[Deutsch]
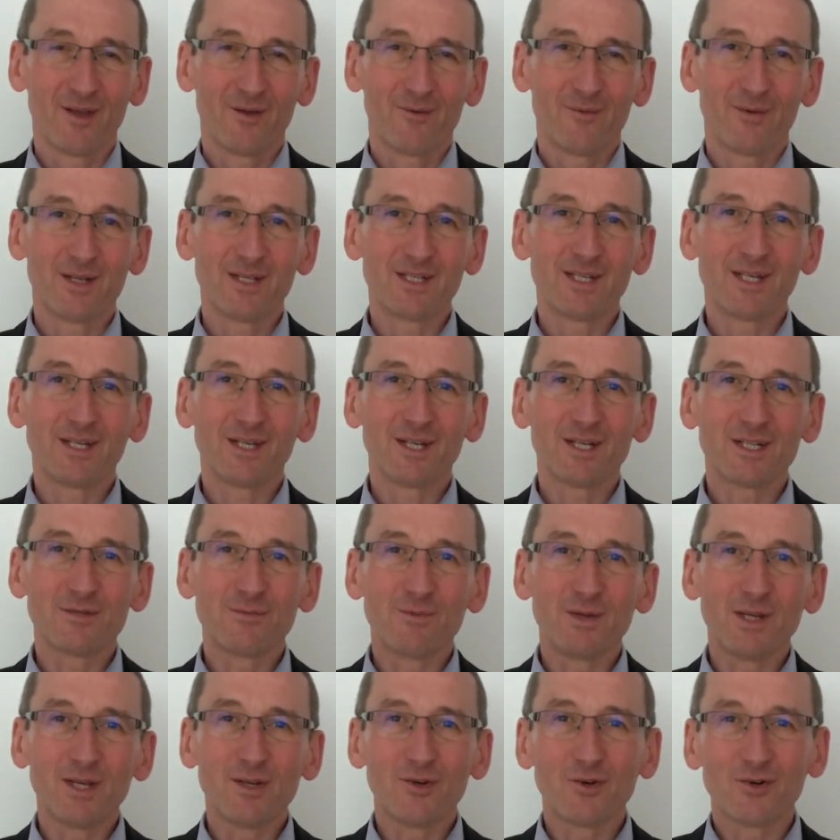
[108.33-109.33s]
wenn Sie das
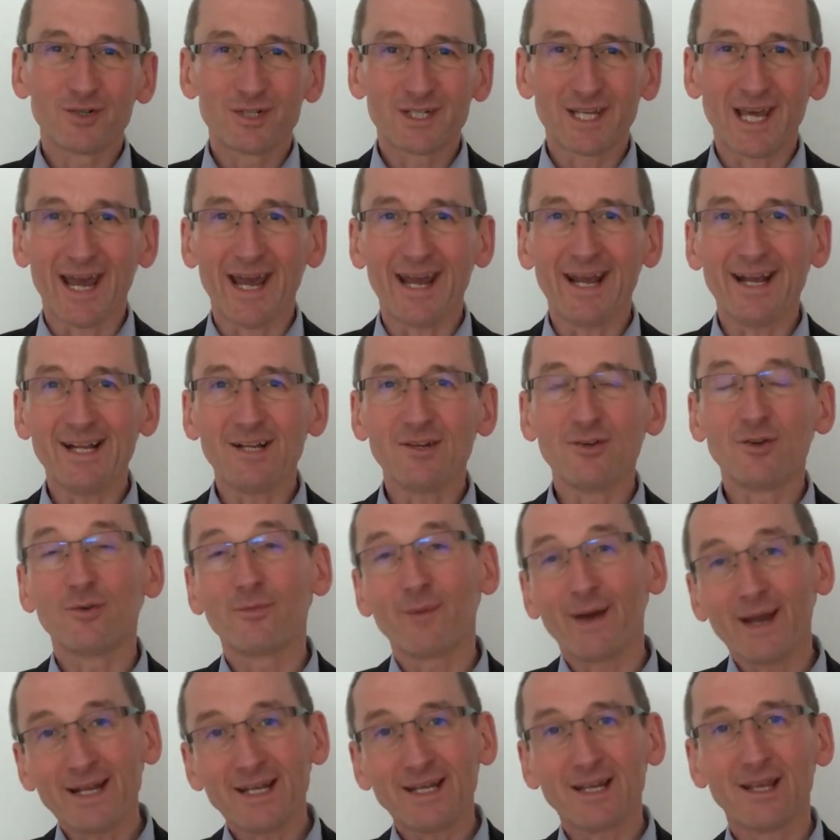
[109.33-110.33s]
Video teilen und
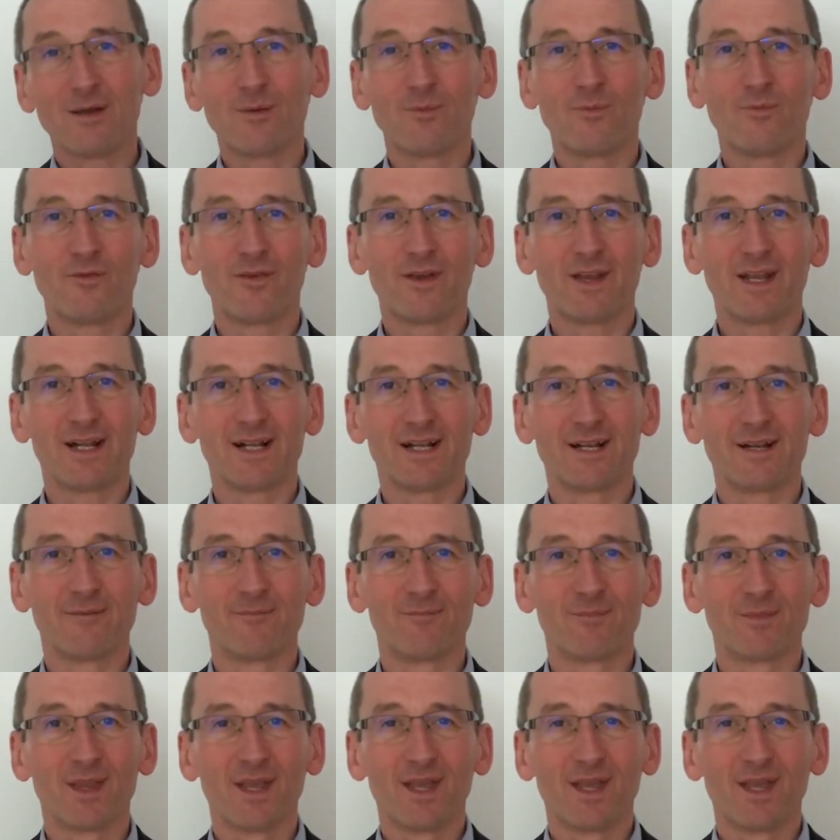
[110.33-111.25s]
weiterempfehlen.